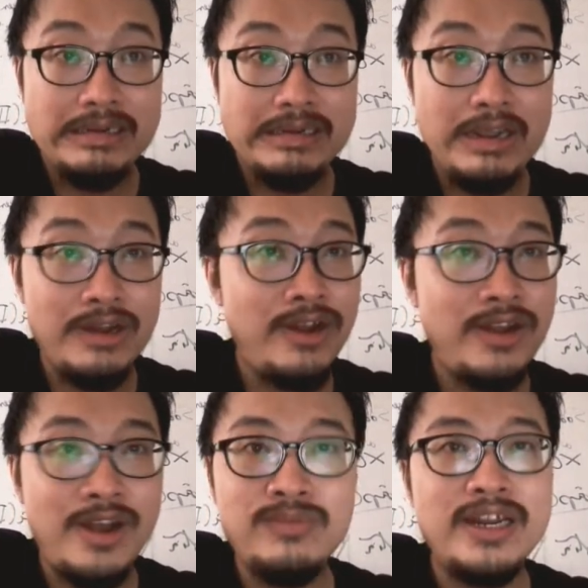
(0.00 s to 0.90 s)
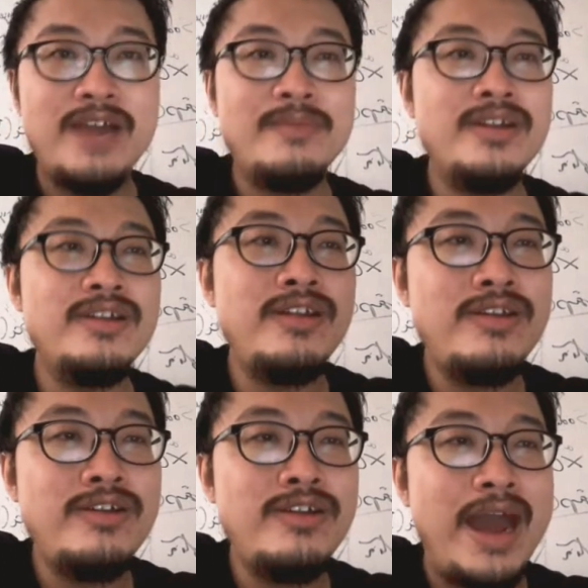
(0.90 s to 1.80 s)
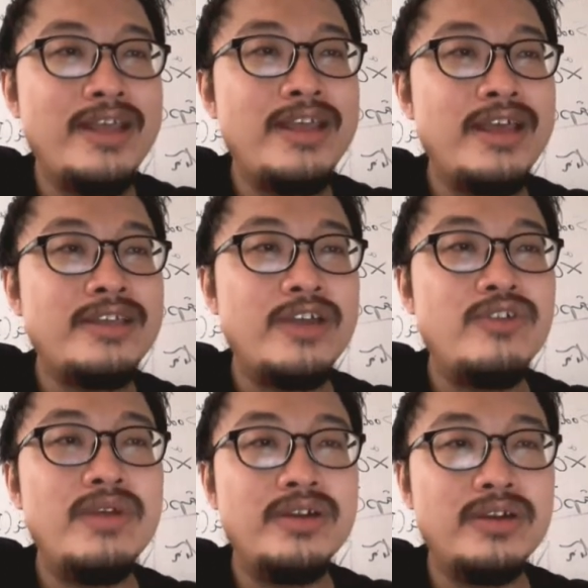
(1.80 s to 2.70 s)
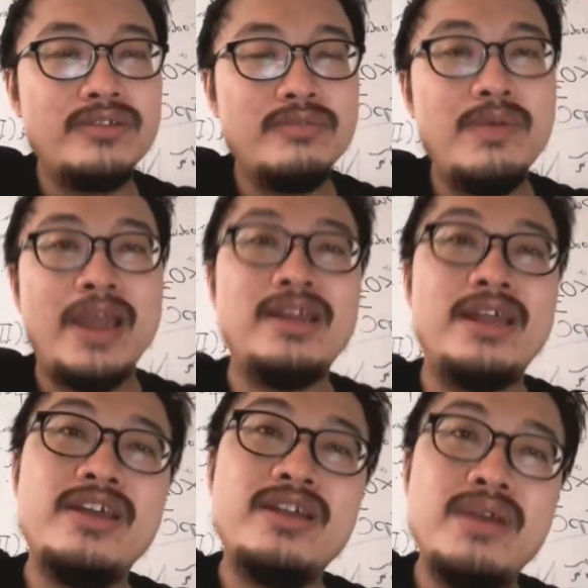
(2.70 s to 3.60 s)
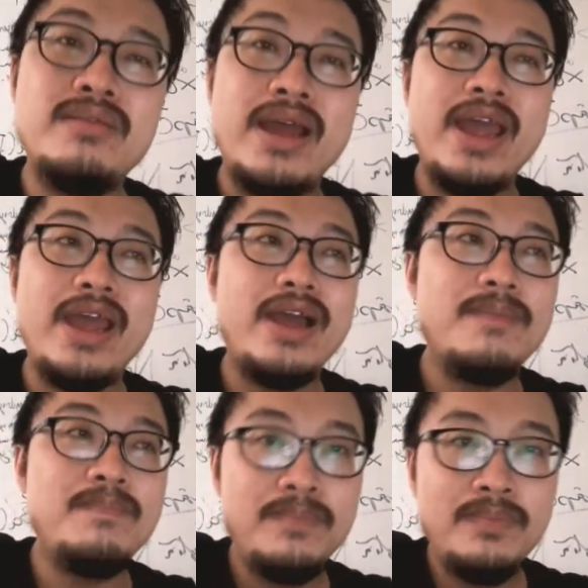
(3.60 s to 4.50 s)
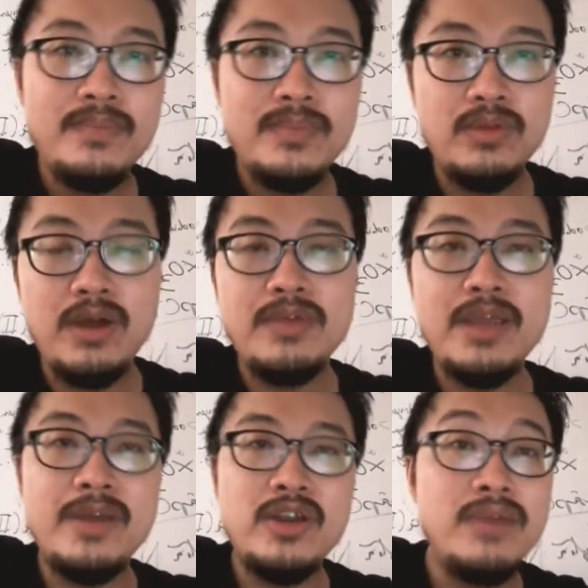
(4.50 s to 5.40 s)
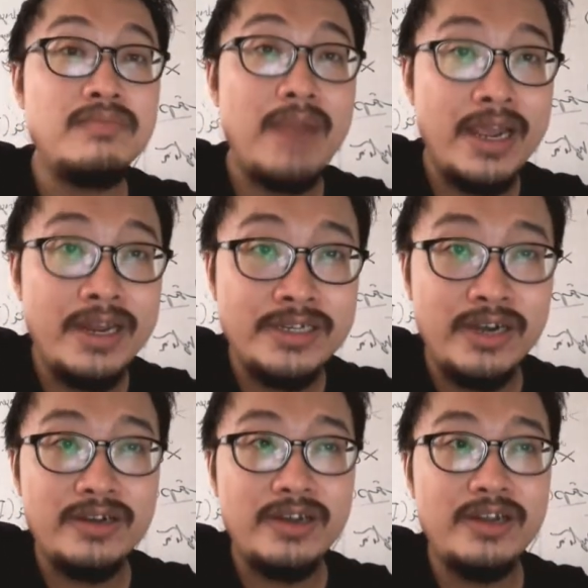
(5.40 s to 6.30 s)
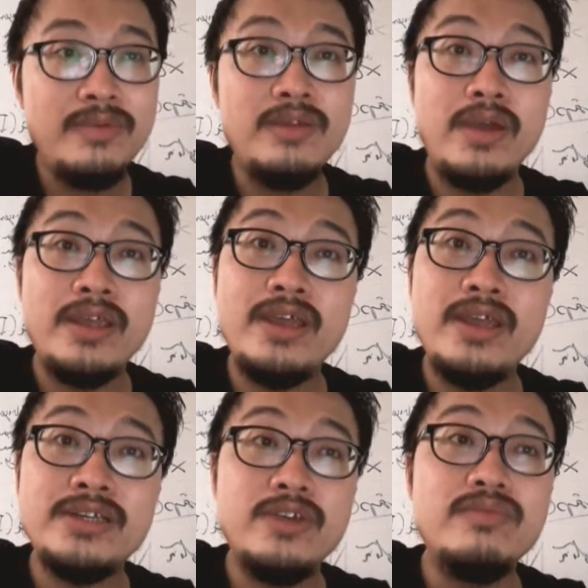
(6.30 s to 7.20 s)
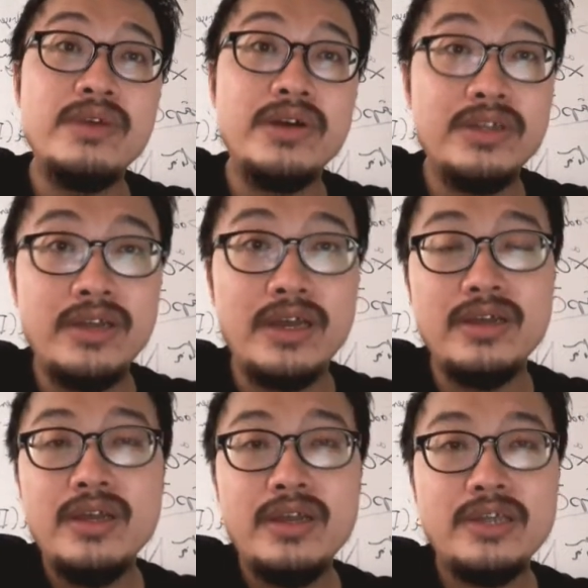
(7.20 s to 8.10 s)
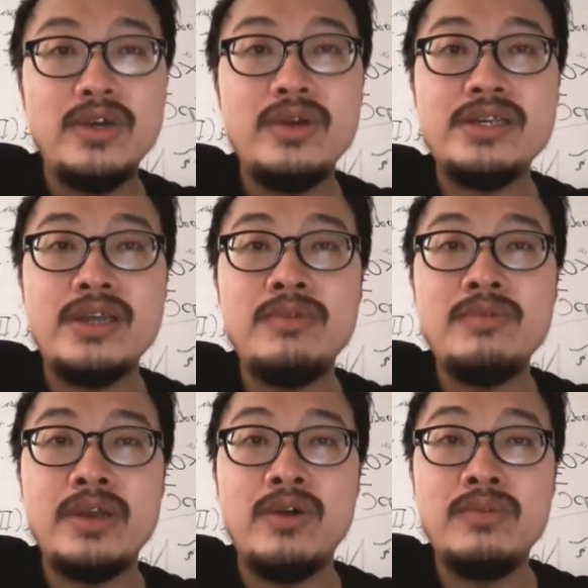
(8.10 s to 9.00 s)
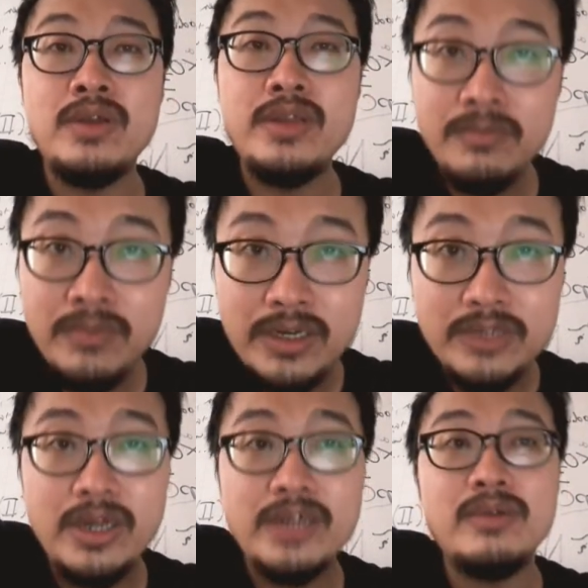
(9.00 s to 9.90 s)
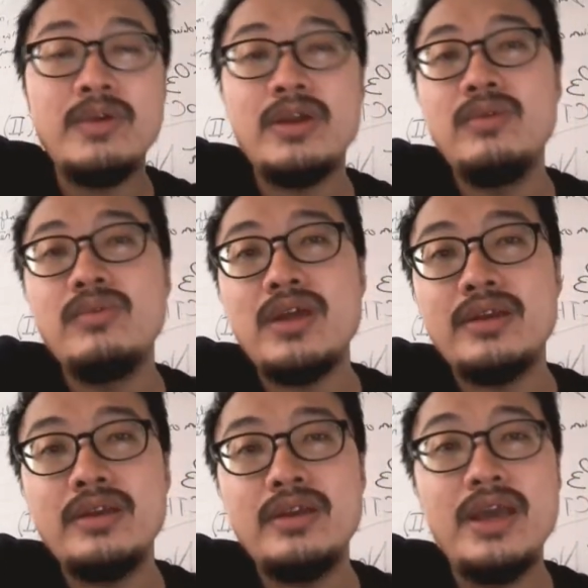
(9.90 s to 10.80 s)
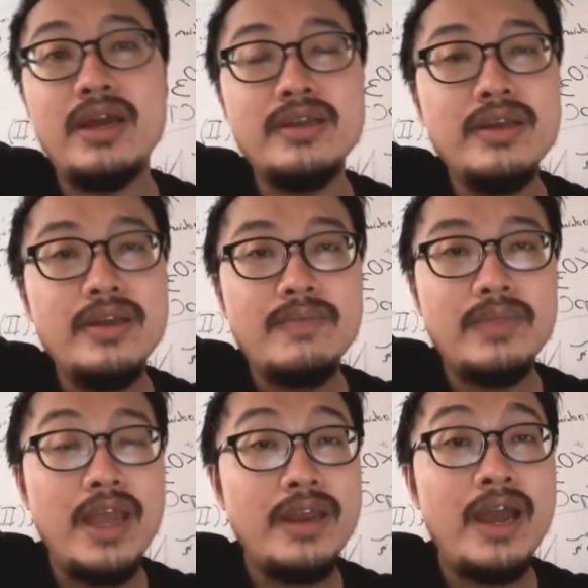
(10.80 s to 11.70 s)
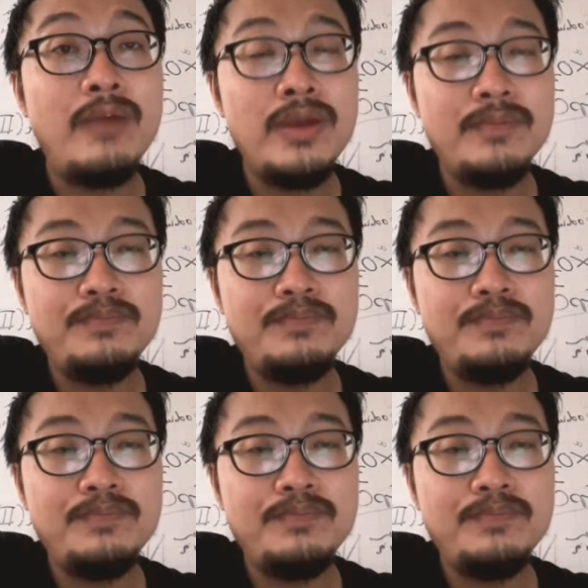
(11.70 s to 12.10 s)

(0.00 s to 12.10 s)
do đó nó không thể nào mà nó nó nó nó bay gì giá trị của 10 được 17 cho nãy giờ nó mất 7 e à. đúng không khi mà nó mất 7 e để tròn thì nó mới quay về giá trị của 10 tức là cái số để trong lúc ngoài cùng nó giống như là số để trong ngoài cùng của thằng neon neon á